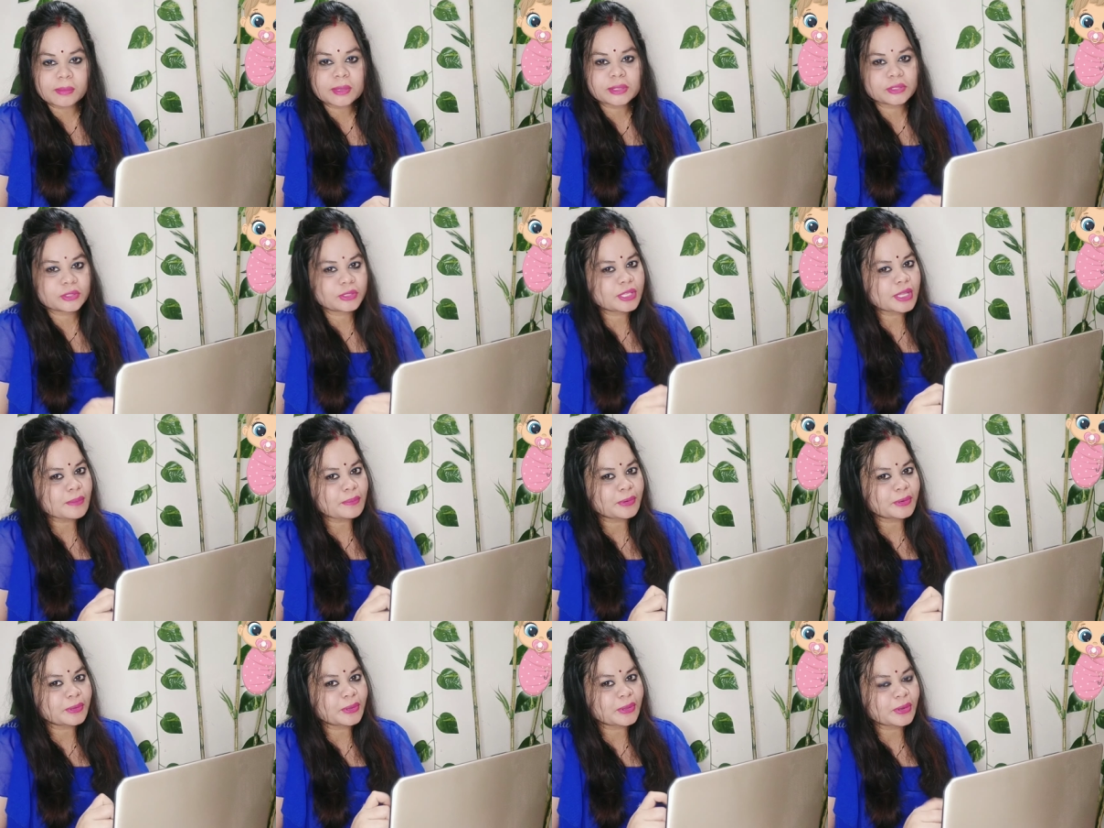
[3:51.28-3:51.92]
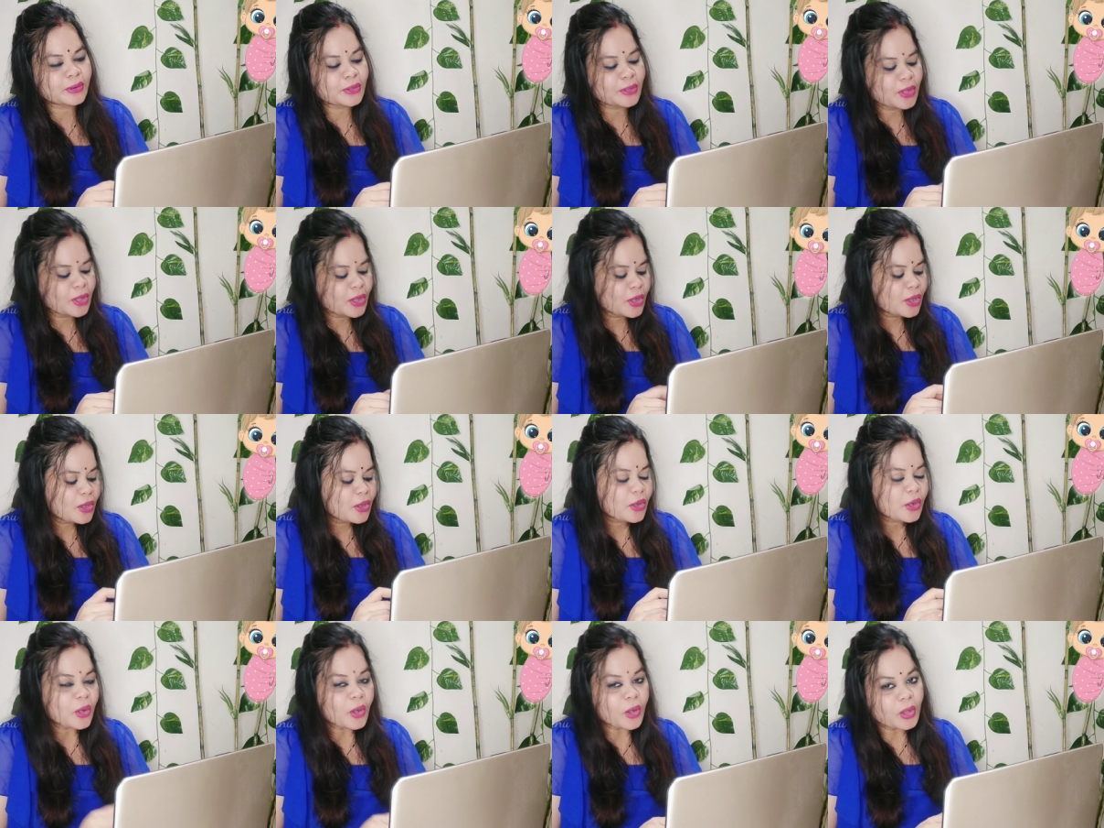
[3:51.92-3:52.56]
हम जब आप
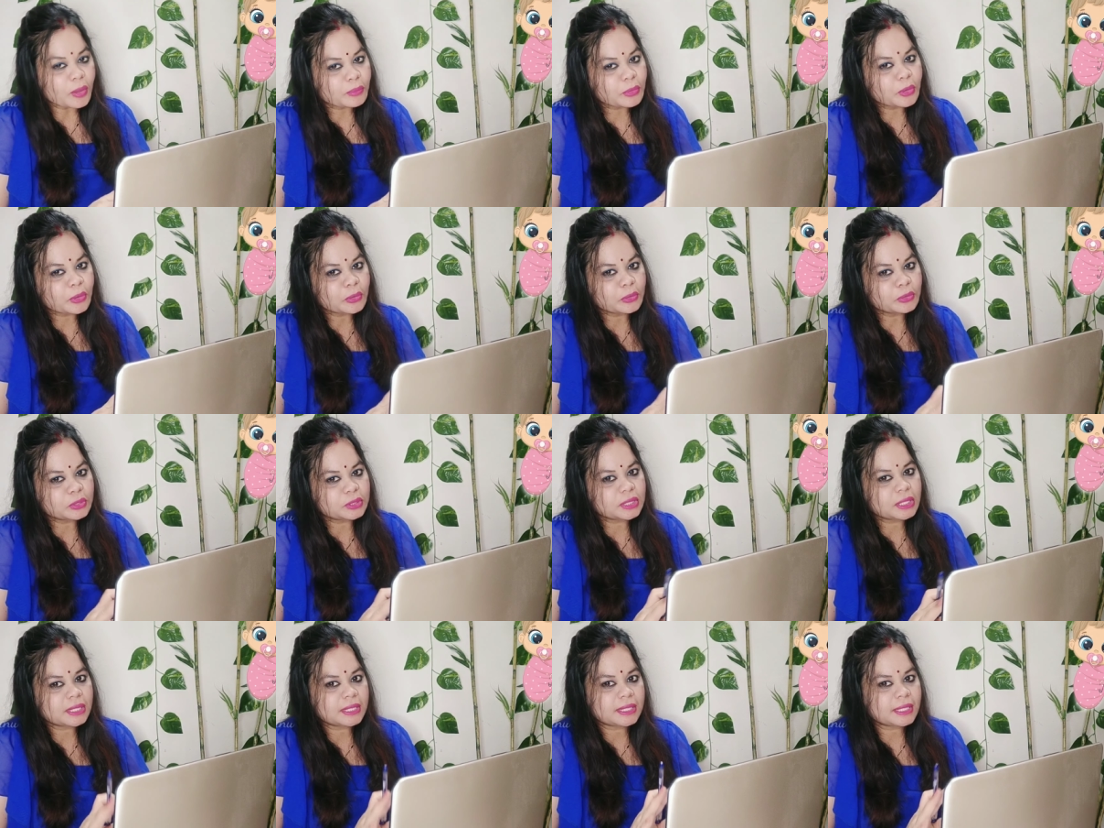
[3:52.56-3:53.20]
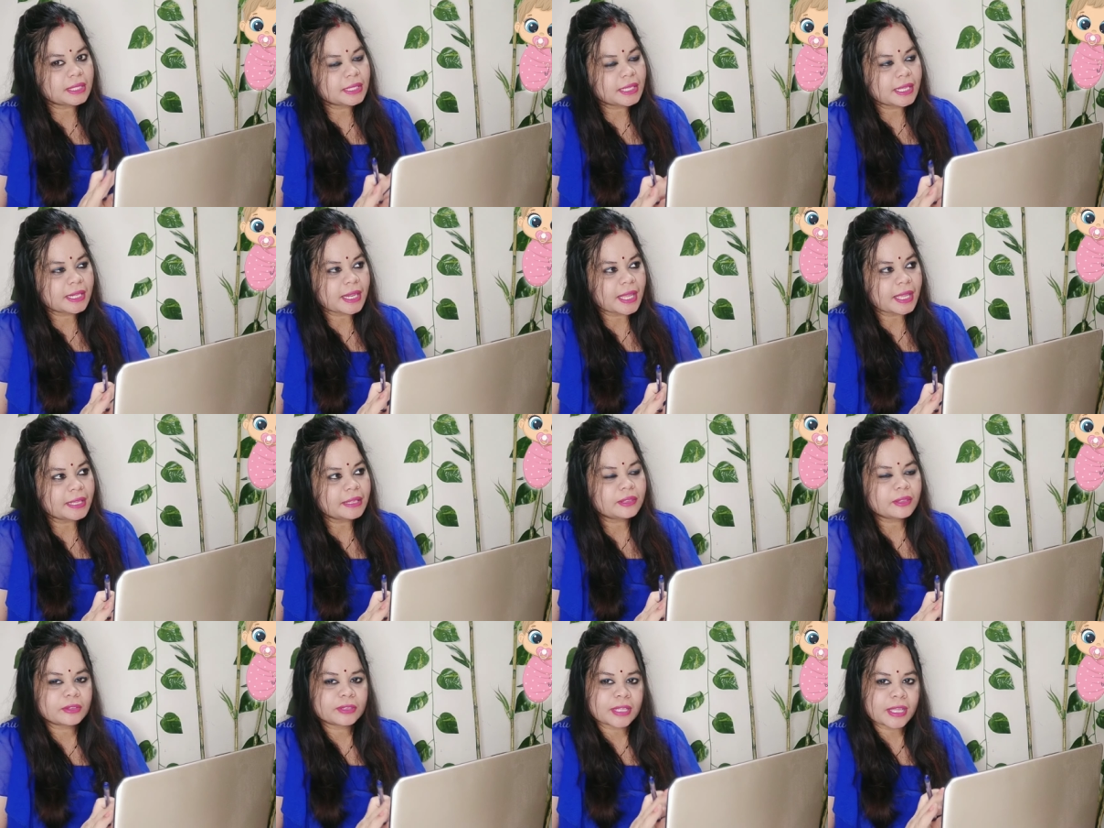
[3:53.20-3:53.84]
कम होते ये
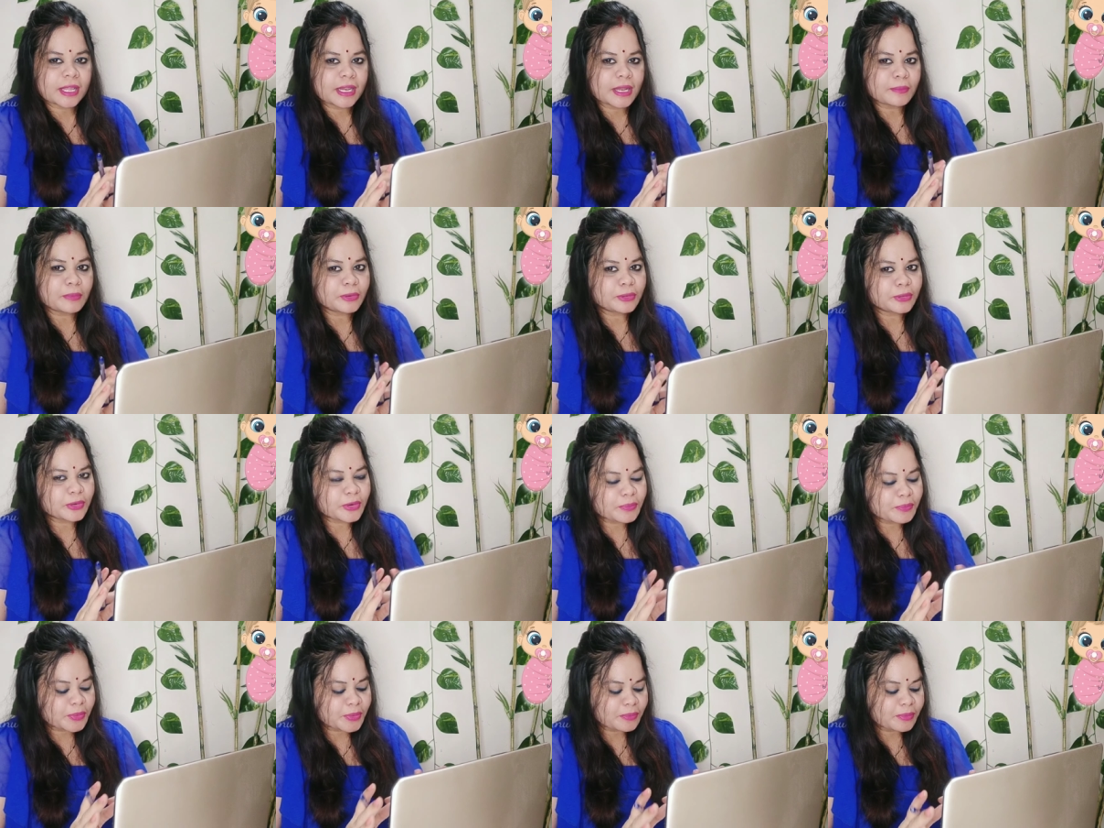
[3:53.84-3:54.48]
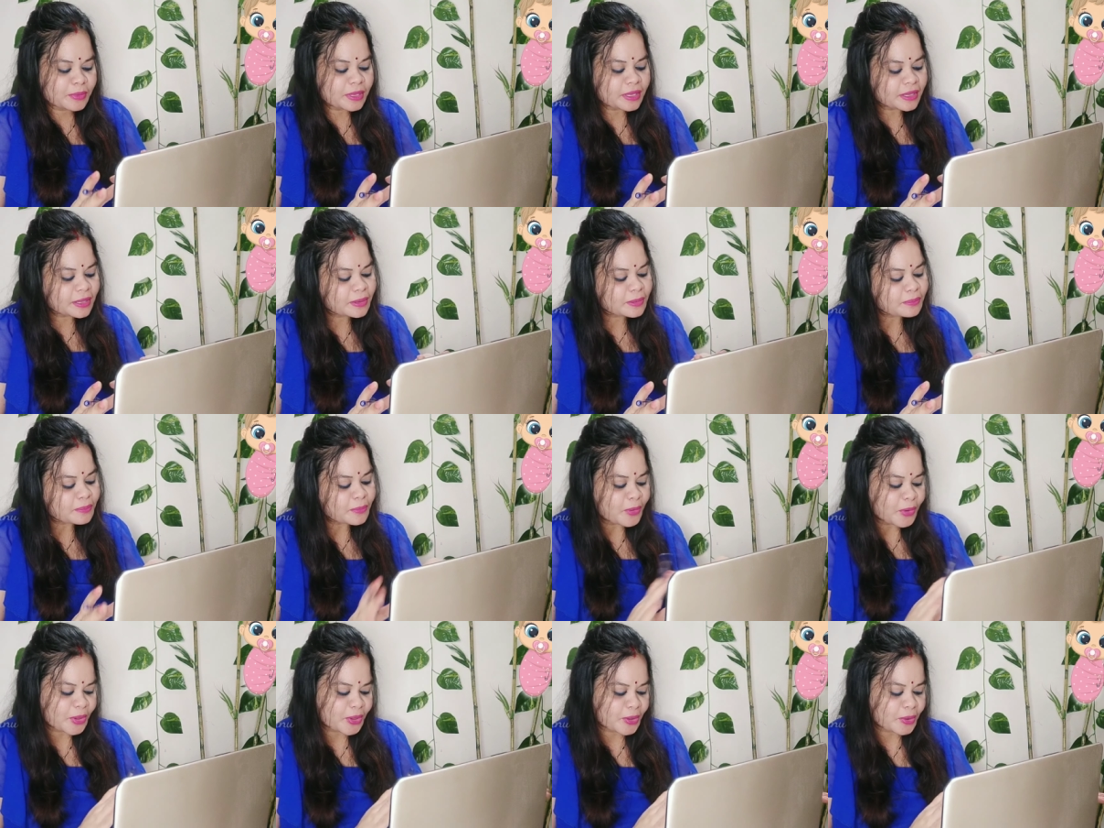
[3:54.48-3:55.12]
ना तो आप बेबी
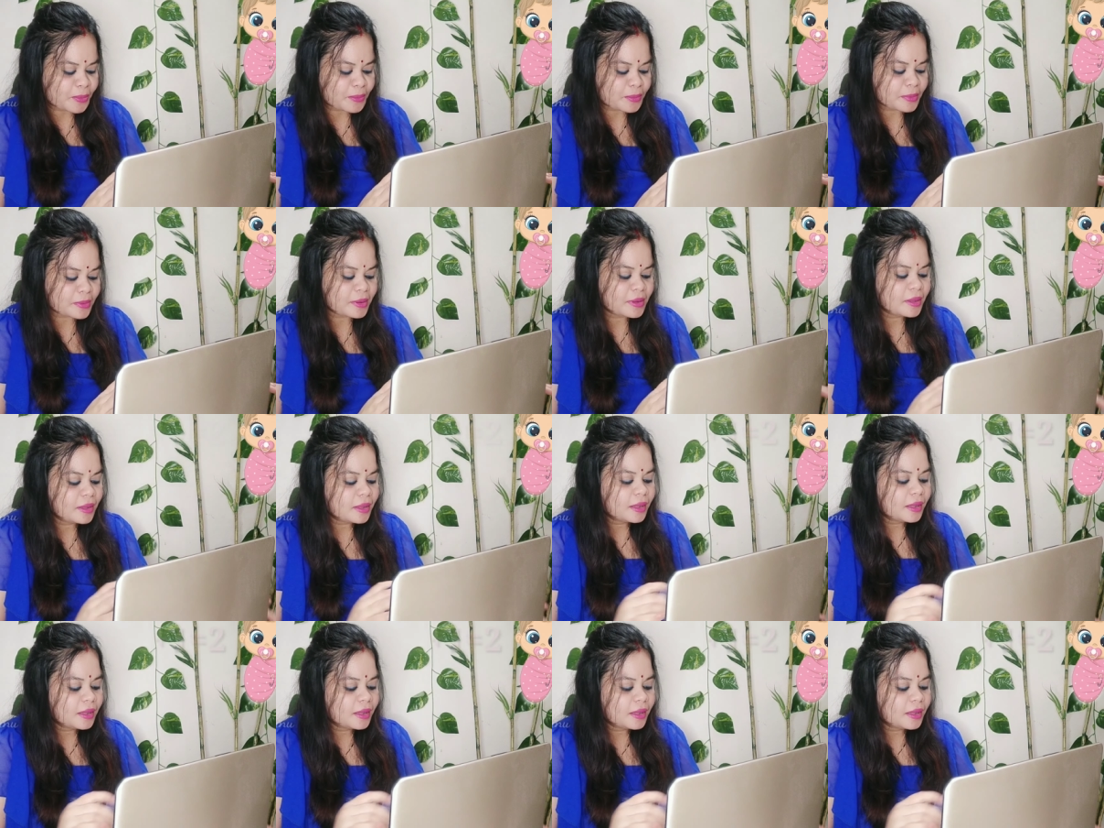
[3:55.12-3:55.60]
बय हे